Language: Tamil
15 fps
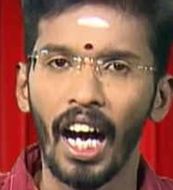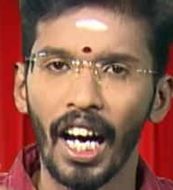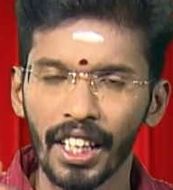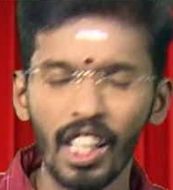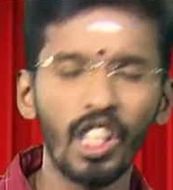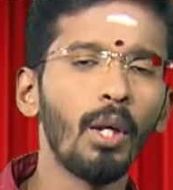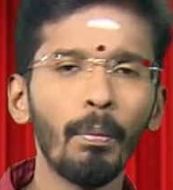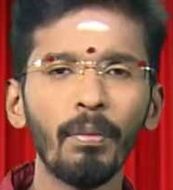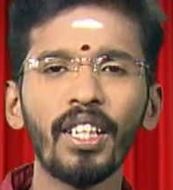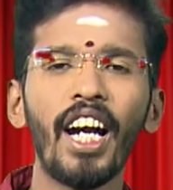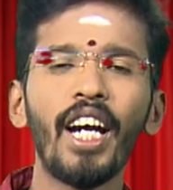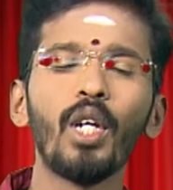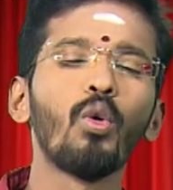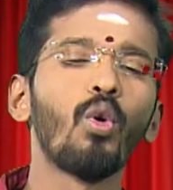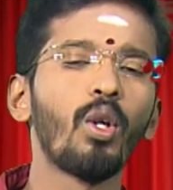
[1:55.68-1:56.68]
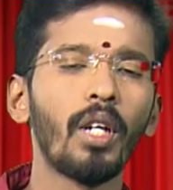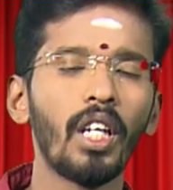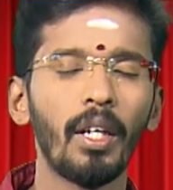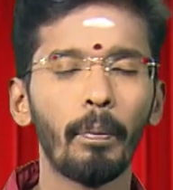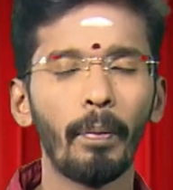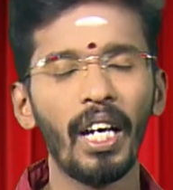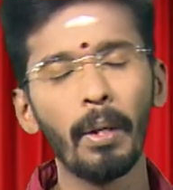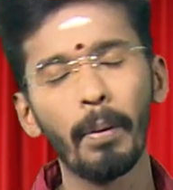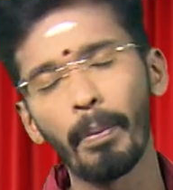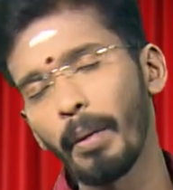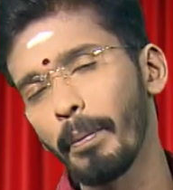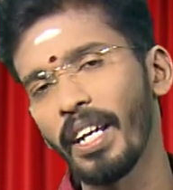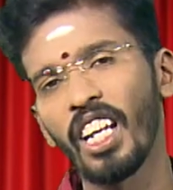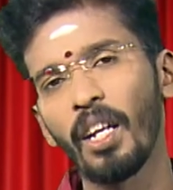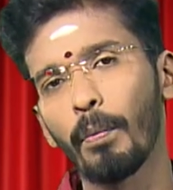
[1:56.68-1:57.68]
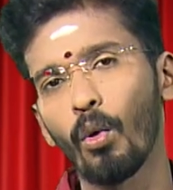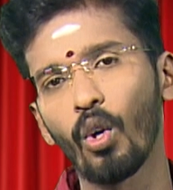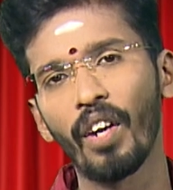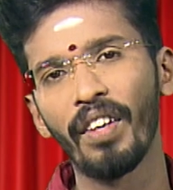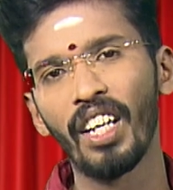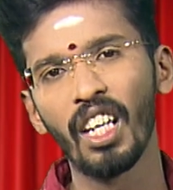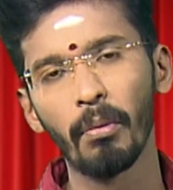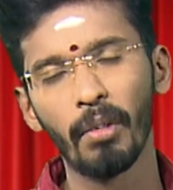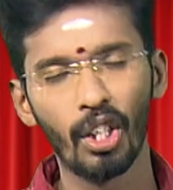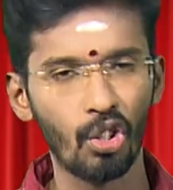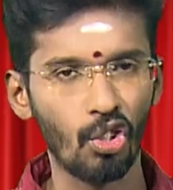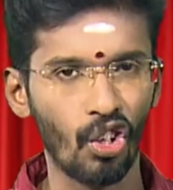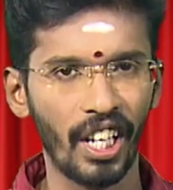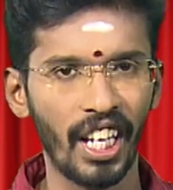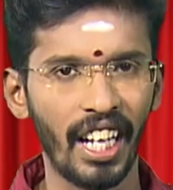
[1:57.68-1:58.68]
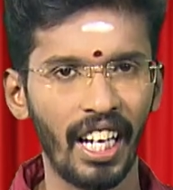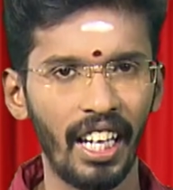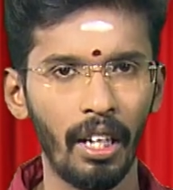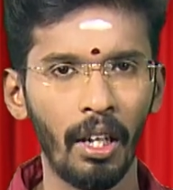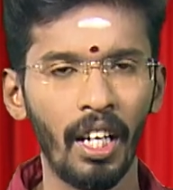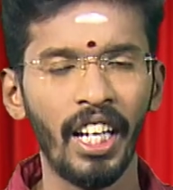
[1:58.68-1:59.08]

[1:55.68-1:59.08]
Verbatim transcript: அதையும் தாண்டி ஒரு படி எப்படி மேலே போக வேண்டும் என்று சொன்னால்